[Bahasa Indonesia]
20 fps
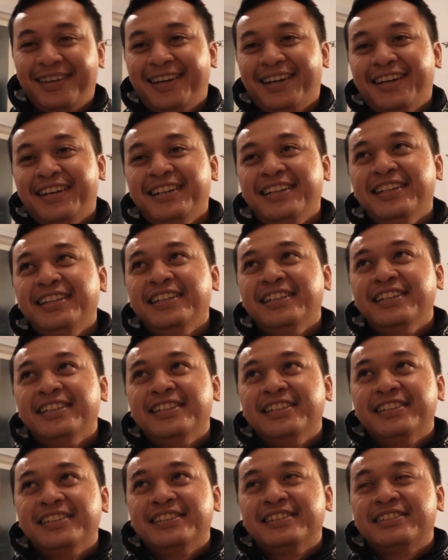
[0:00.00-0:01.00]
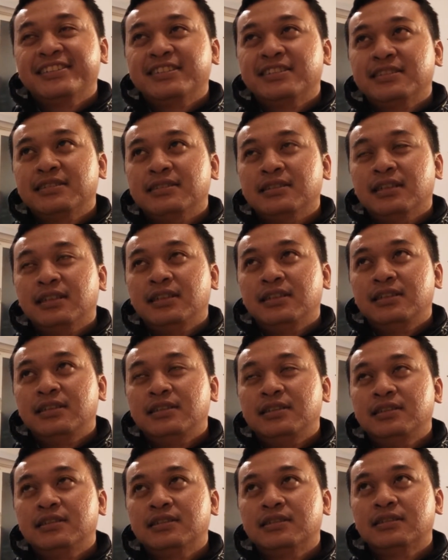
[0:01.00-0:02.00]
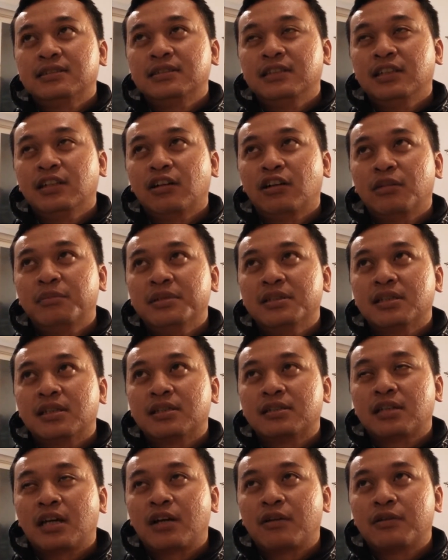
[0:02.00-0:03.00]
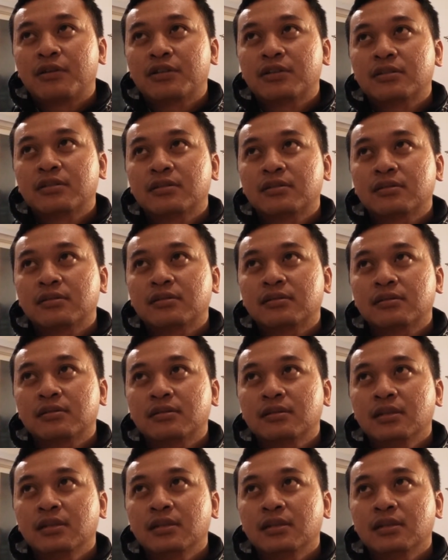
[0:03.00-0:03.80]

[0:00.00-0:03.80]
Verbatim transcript: ya uh, jadi kalau bicara Star Wars